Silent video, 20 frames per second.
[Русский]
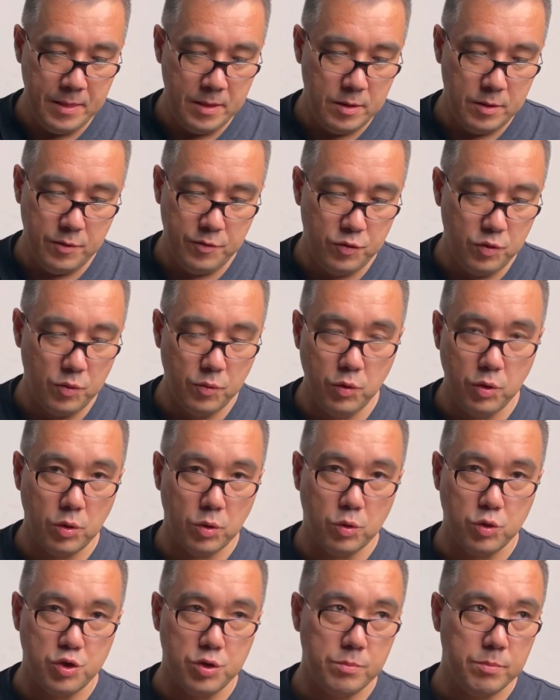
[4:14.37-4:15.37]
И все, войлок
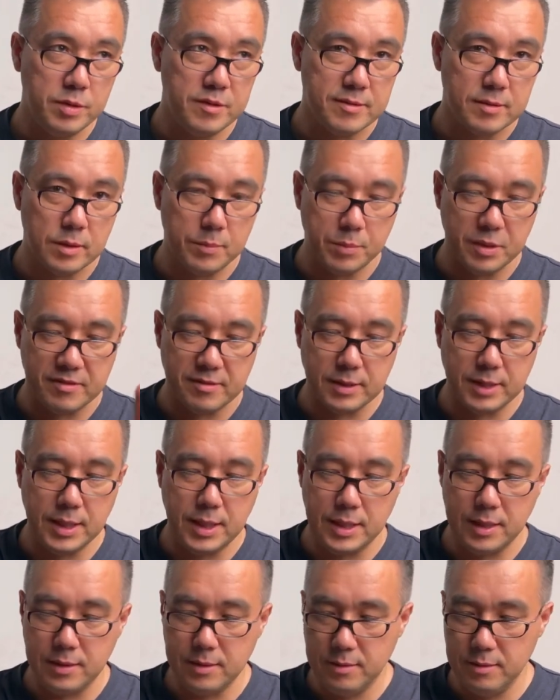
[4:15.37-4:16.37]
очень быстро
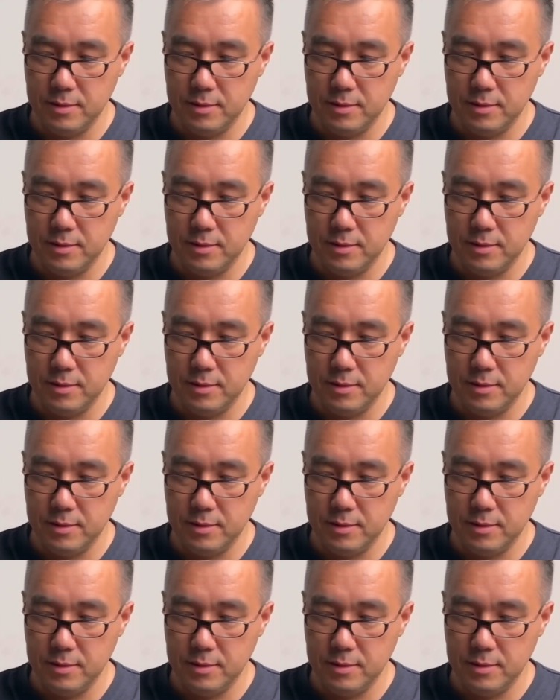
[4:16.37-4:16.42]
просыхает.